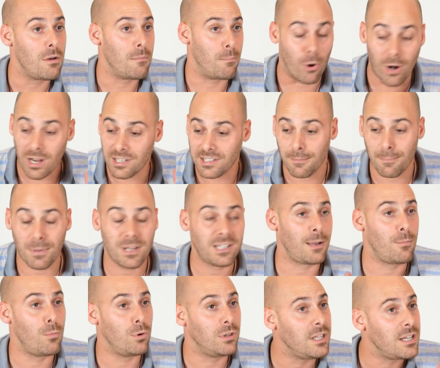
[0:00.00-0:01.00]
por las
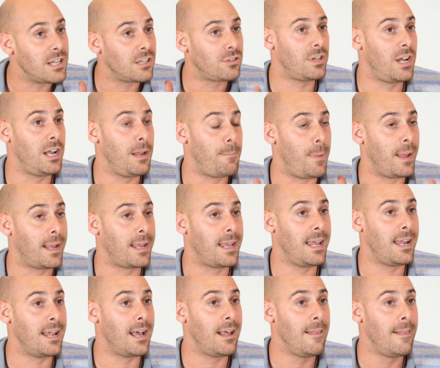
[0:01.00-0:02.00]
empresas multinacionales
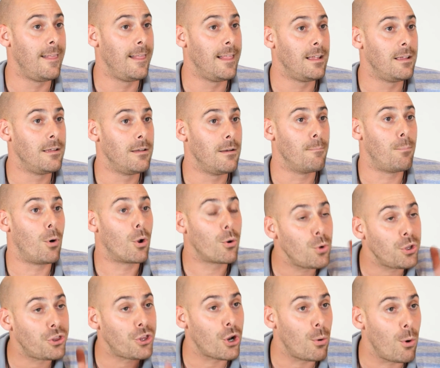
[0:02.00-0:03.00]
pesqueras, por
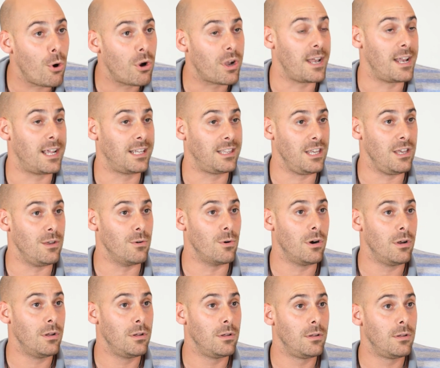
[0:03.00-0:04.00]
nuestro bosque
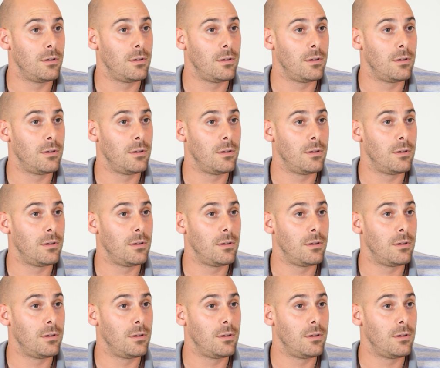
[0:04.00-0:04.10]
nativo.